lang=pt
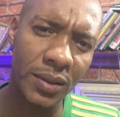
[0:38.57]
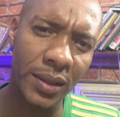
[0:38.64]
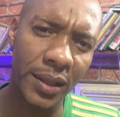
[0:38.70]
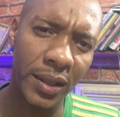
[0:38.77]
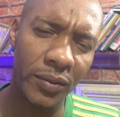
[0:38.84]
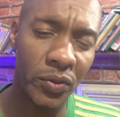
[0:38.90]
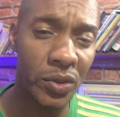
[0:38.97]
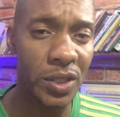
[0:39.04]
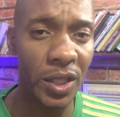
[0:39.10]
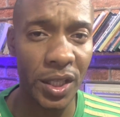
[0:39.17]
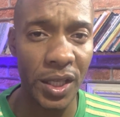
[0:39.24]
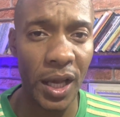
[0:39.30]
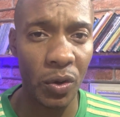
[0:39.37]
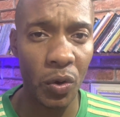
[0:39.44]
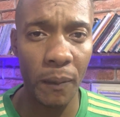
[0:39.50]
É, você
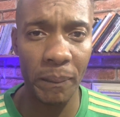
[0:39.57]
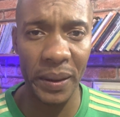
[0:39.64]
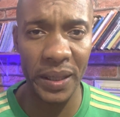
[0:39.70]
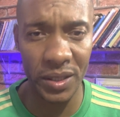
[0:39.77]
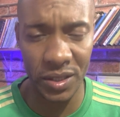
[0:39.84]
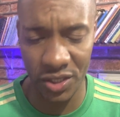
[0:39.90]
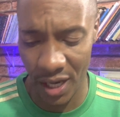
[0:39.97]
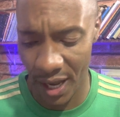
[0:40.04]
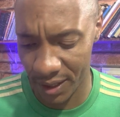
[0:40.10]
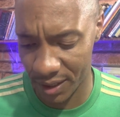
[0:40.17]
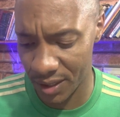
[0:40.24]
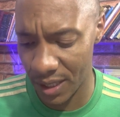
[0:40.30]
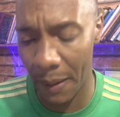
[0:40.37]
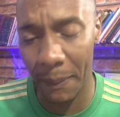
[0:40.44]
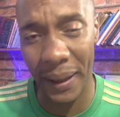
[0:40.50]
que acompanha já
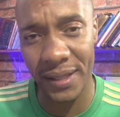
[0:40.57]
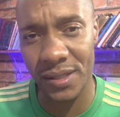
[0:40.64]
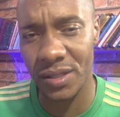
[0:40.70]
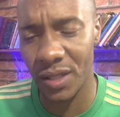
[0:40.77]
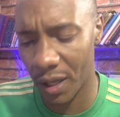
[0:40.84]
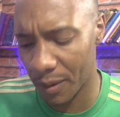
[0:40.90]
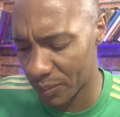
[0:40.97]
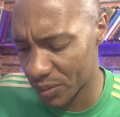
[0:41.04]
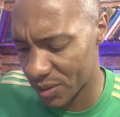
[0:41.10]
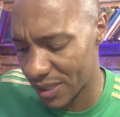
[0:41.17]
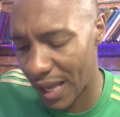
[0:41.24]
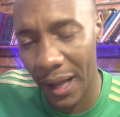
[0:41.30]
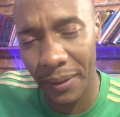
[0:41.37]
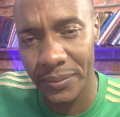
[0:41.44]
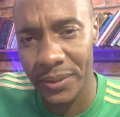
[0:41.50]
aqui há mais tempo
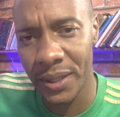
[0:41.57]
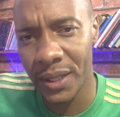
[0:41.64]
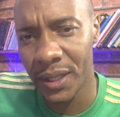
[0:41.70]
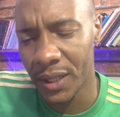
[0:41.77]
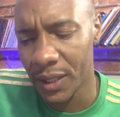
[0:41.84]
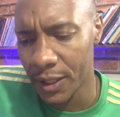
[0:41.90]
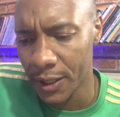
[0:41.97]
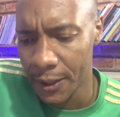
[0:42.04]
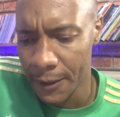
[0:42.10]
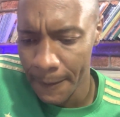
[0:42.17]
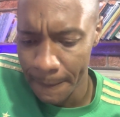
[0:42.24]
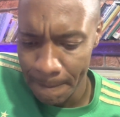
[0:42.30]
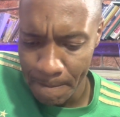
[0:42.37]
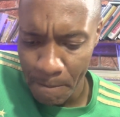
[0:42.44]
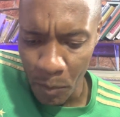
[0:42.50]
sabe
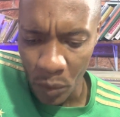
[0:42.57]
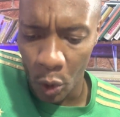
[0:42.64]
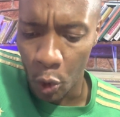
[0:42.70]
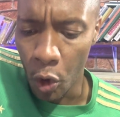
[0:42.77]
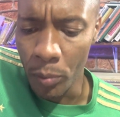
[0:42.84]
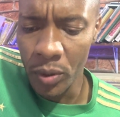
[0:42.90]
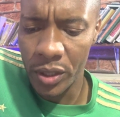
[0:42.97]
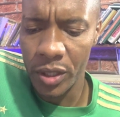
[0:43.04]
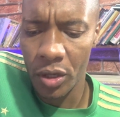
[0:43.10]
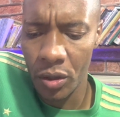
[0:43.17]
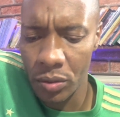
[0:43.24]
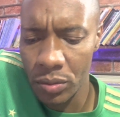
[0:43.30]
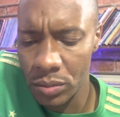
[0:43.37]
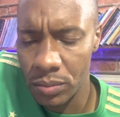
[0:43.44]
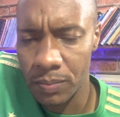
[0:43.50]
como que
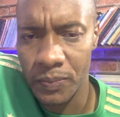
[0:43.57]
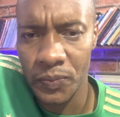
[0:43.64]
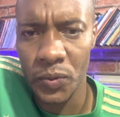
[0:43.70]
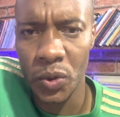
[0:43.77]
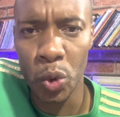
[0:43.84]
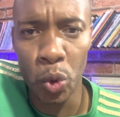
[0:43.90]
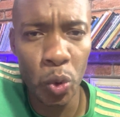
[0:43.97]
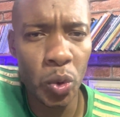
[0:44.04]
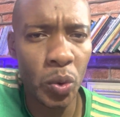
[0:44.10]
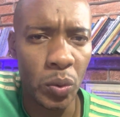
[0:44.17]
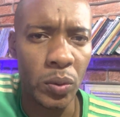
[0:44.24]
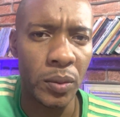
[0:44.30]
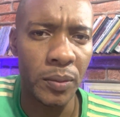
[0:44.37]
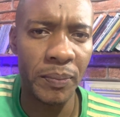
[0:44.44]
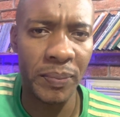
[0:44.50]
eu
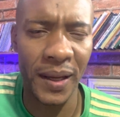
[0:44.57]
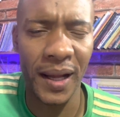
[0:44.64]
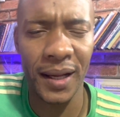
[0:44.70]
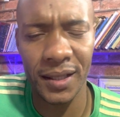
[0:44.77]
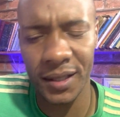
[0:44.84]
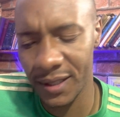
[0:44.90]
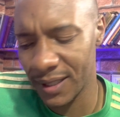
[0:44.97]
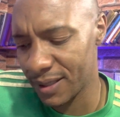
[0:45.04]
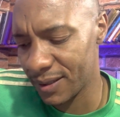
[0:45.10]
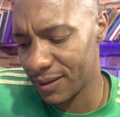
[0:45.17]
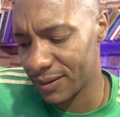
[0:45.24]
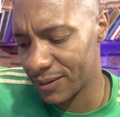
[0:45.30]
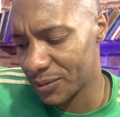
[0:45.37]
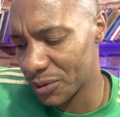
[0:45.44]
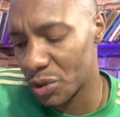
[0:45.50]
luto para
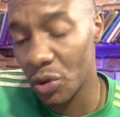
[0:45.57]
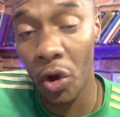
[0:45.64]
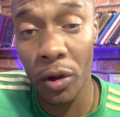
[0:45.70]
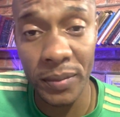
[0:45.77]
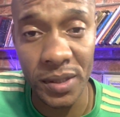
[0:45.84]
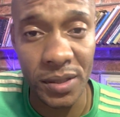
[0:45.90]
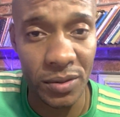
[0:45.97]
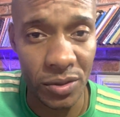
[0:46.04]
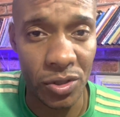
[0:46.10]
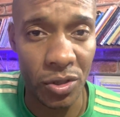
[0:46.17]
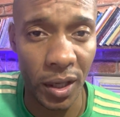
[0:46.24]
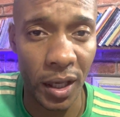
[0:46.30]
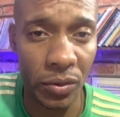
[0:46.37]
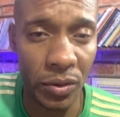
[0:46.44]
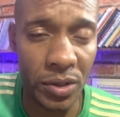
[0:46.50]
que os nomes dos
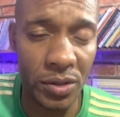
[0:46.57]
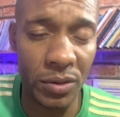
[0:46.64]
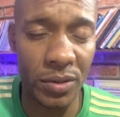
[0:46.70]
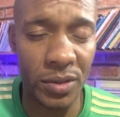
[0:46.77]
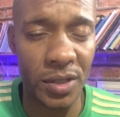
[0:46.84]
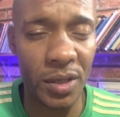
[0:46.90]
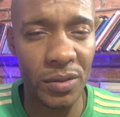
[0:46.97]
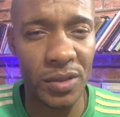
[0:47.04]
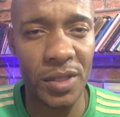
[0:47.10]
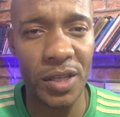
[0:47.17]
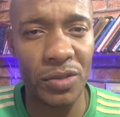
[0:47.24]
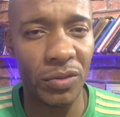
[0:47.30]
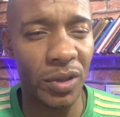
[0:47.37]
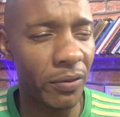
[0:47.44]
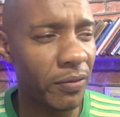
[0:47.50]
jogadores do Cruzeiro
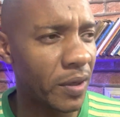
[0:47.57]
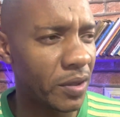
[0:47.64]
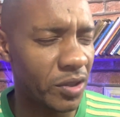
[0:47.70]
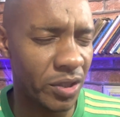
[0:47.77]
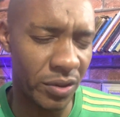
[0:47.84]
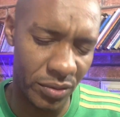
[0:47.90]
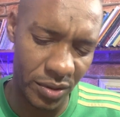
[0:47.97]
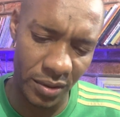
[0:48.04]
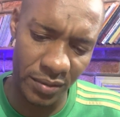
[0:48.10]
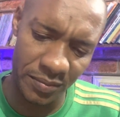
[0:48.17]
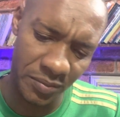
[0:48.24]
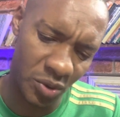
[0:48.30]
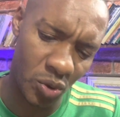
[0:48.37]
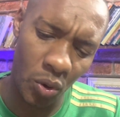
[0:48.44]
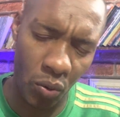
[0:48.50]
sejam defendidos. Né?
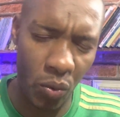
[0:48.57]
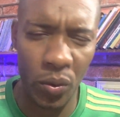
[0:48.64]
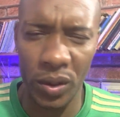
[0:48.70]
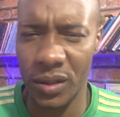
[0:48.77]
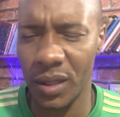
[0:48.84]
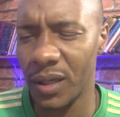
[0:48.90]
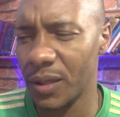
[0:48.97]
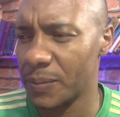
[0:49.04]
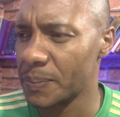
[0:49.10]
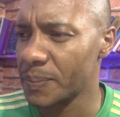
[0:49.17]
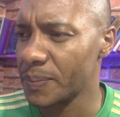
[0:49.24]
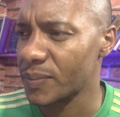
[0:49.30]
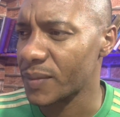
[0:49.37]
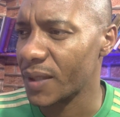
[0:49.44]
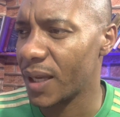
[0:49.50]
Sou contra
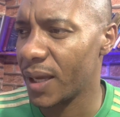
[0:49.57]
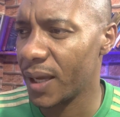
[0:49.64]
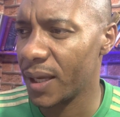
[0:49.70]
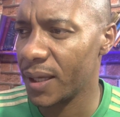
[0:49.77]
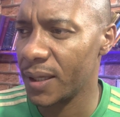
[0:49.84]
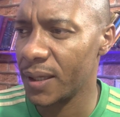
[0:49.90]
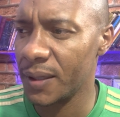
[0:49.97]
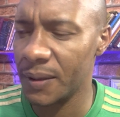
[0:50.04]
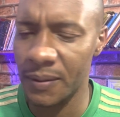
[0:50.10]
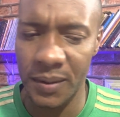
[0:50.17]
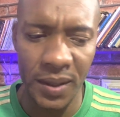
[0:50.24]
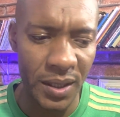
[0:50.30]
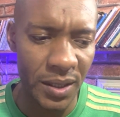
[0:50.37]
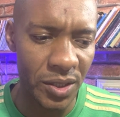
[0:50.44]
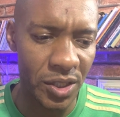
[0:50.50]
é,
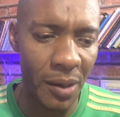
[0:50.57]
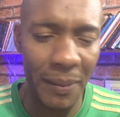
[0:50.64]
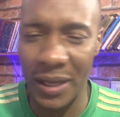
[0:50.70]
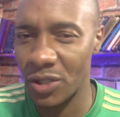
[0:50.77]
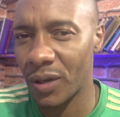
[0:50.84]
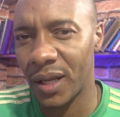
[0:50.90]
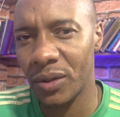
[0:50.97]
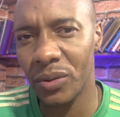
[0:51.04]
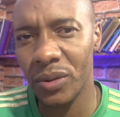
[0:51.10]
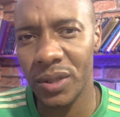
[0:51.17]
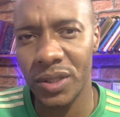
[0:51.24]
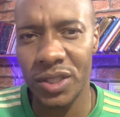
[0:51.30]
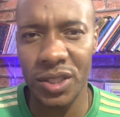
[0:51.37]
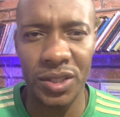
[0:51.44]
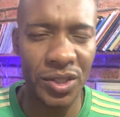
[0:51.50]
chamar
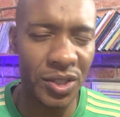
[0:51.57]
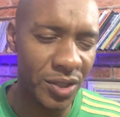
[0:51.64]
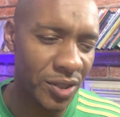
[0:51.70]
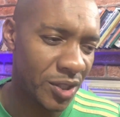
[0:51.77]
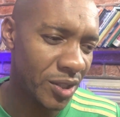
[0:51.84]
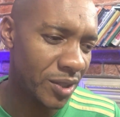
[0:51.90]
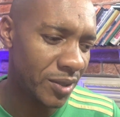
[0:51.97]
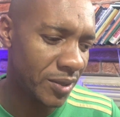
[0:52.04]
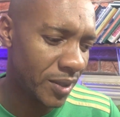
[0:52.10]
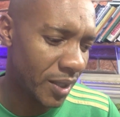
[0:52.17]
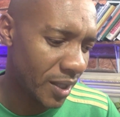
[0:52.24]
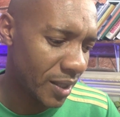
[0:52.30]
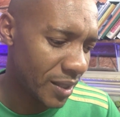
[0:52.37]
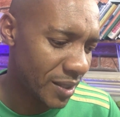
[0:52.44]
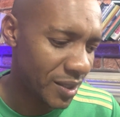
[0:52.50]
jogador de, de, de,
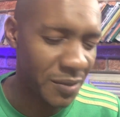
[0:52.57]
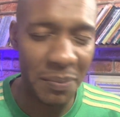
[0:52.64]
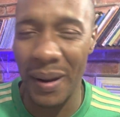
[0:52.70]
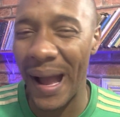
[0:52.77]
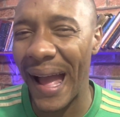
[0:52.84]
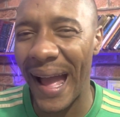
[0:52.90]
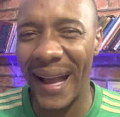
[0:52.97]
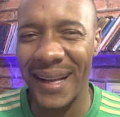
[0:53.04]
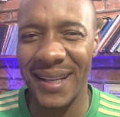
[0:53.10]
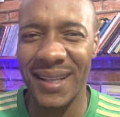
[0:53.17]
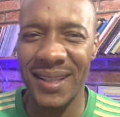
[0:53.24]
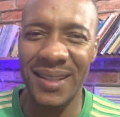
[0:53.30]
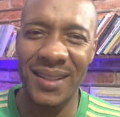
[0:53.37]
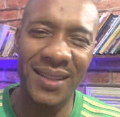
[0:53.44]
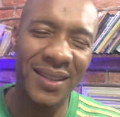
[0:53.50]
de
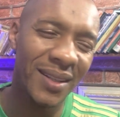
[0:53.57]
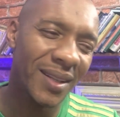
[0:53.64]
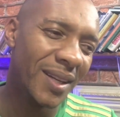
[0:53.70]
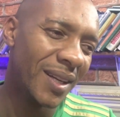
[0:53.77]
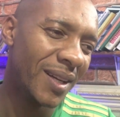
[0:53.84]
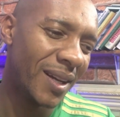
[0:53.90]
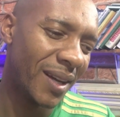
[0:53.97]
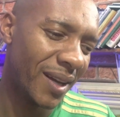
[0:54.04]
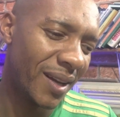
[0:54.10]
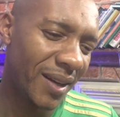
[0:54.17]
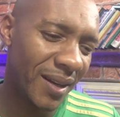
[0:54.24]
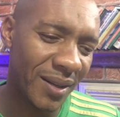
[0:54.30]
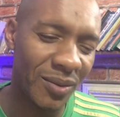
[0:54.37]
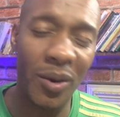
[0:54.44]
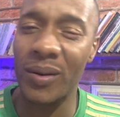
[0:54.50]
bagre,
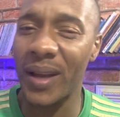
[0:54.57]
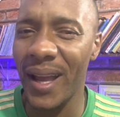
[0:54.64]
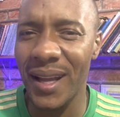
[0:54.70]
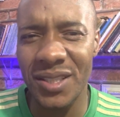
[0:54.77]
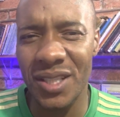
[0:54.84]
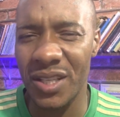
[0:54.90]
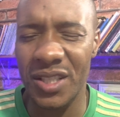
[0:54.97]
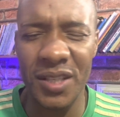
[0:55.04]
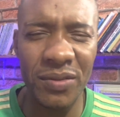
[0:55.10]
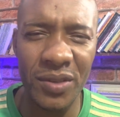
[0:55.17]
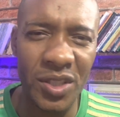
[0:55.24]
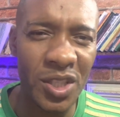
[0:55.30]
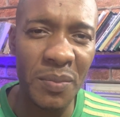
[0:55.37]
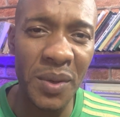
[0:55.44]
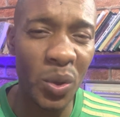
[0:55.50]
é, qualquer adjetivo
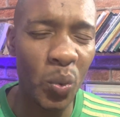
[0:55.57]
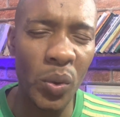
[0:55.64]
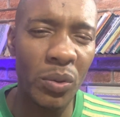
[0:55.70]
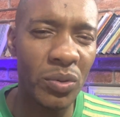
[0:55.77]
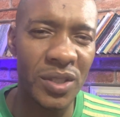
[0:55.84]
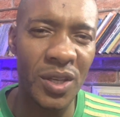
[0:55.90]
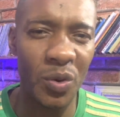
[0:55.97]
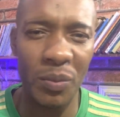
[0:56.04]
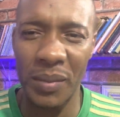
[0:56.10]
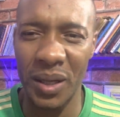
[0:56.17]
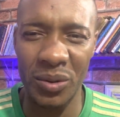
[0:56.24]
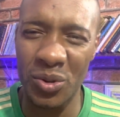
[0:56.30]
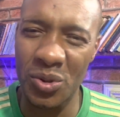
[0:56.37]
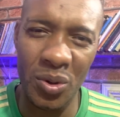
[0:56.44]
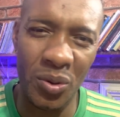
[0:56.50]
que diminua o ser
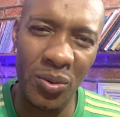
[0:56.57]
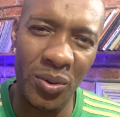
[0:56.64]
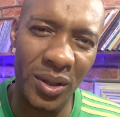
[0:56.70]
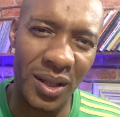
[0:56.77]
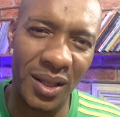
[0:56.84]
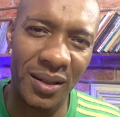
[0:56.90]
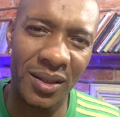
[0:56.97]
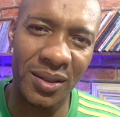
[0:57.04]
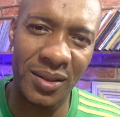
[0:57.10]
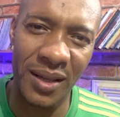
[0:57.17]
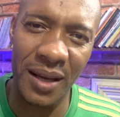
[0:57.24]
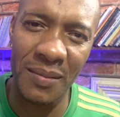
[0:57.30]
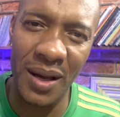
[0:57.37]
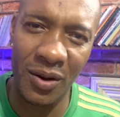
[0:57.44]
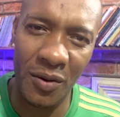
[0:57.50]
humano. Eu sou contra. E
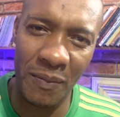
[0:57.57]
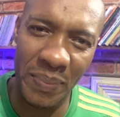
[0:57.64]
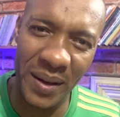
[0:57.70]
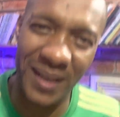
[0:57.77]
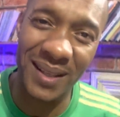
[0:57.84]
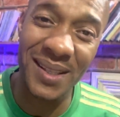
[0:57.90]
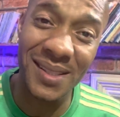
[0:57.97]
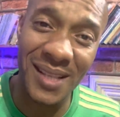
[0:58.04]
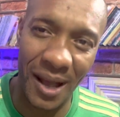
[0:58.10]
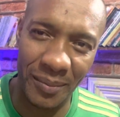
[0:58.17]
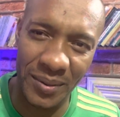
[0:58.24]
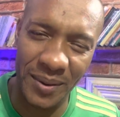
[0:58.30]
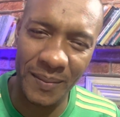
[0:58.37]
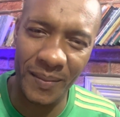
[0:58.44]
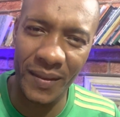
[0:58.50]
quem me acompanha aqui sabe.